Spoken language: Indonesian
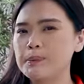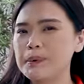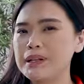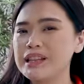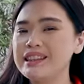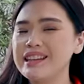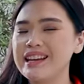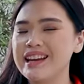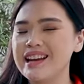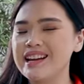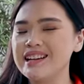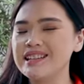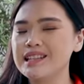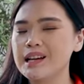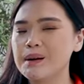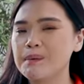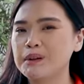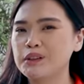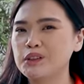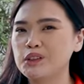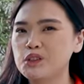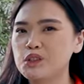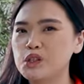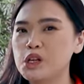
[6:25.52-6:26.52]
yang terpenting,
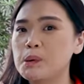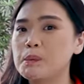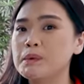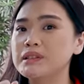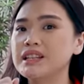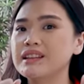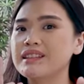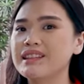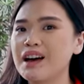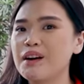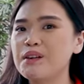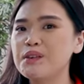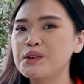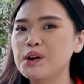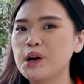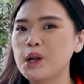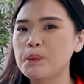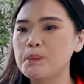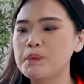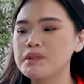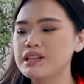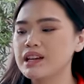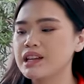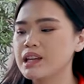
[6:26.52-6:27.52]
sahabat Toto juga mesti tahu
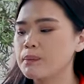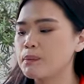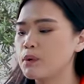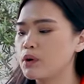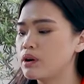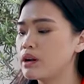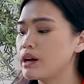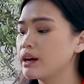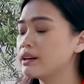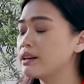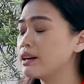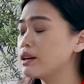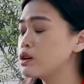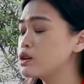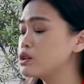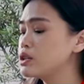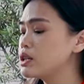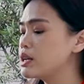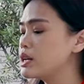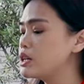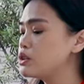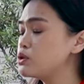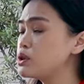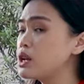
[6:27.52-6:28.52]
kalau misalnya produk
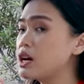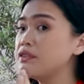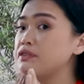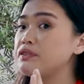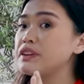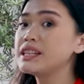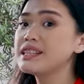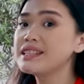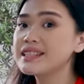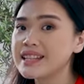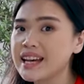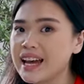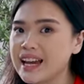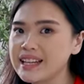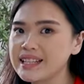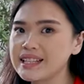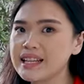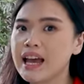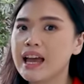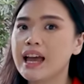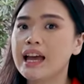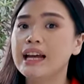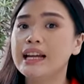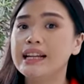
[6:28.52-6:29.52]
Redoso ini sudah fit
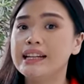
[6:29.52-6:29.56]
size